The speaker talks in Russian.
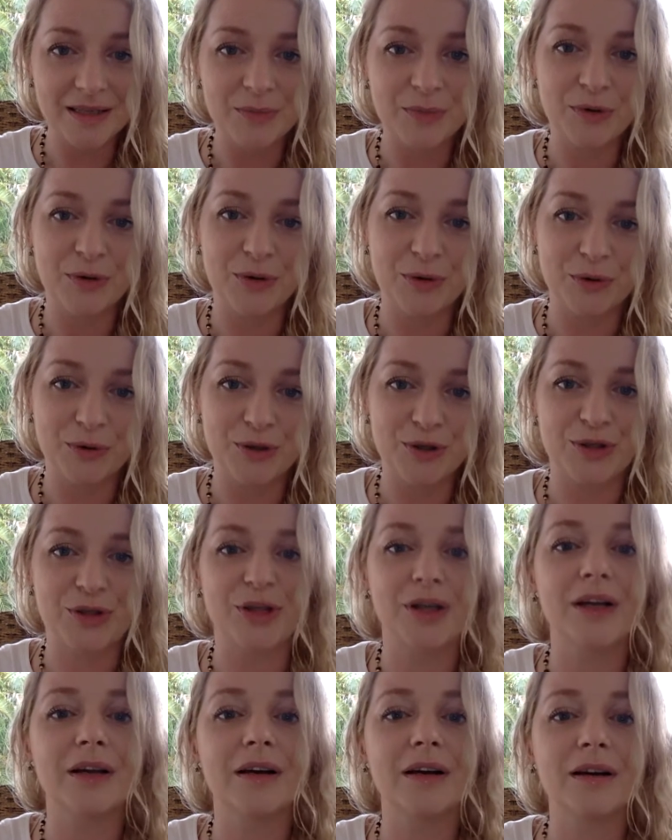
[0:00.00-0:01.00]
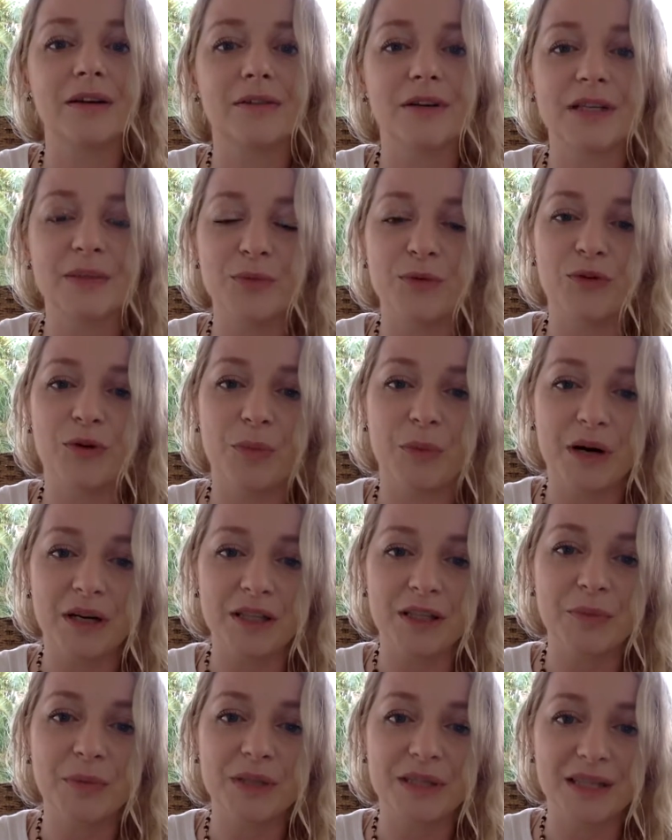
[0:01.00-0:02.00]
приуроченной к 8
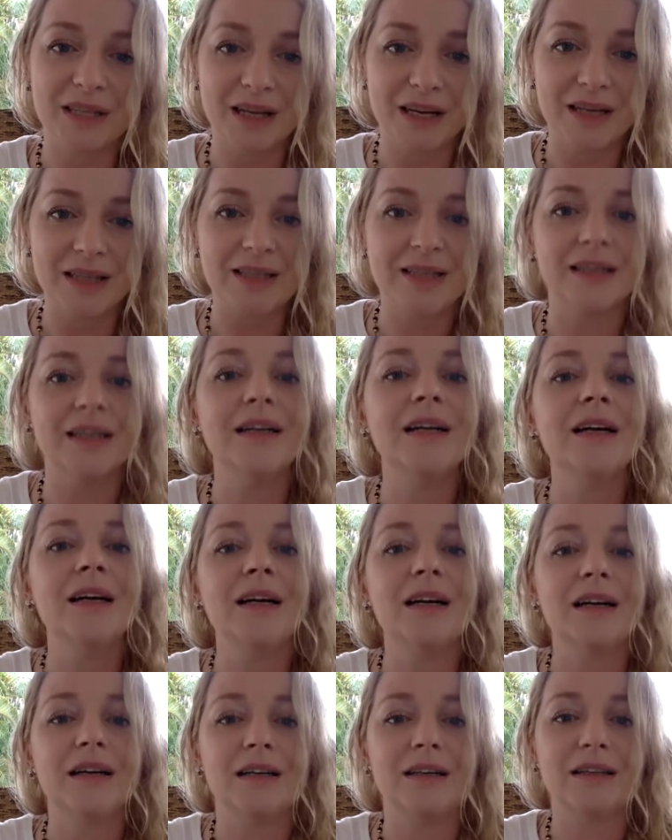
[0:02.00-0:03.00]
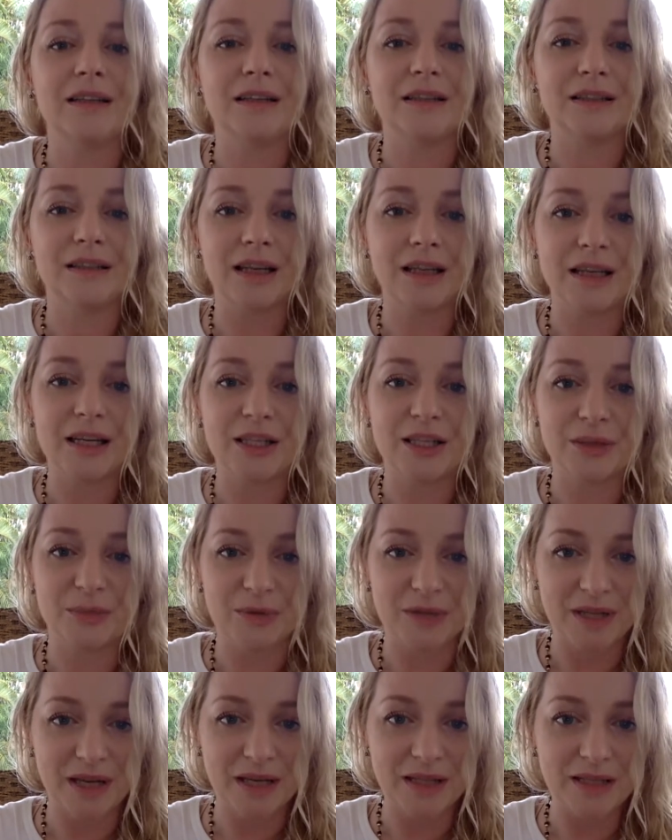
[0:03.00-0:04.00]
марта при заказе а, на нашем
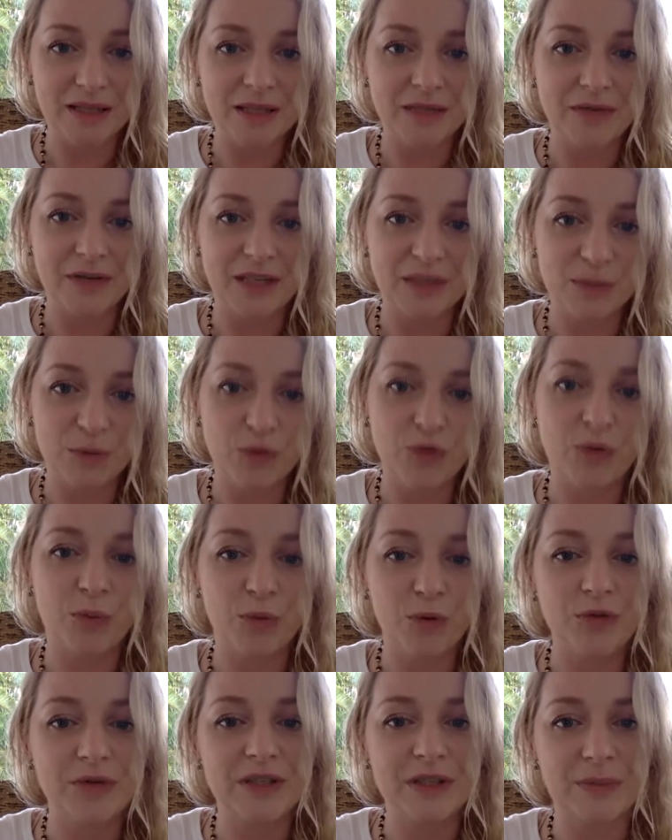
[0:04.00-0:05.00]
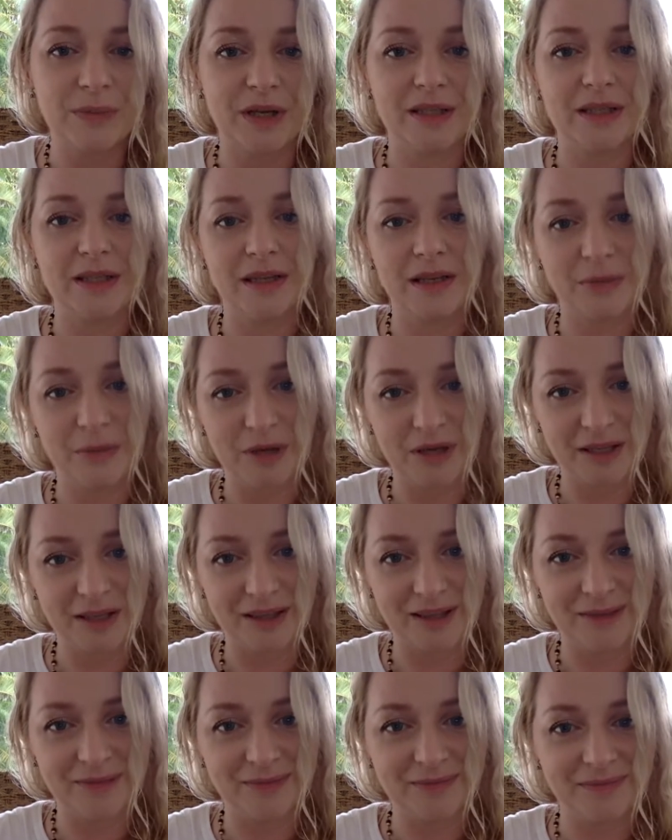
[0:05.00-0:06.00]
сайте с 8 по 18
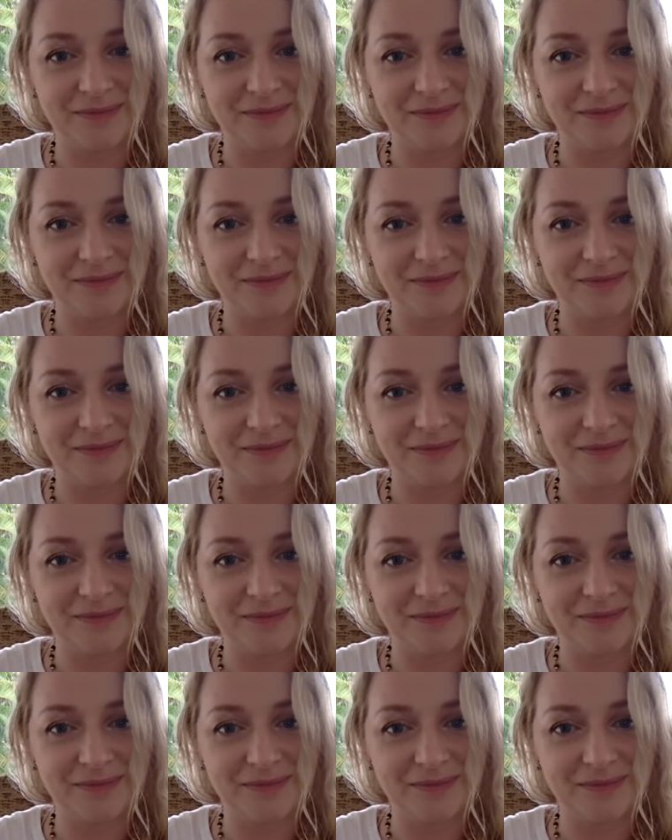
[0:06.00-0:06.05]
марта.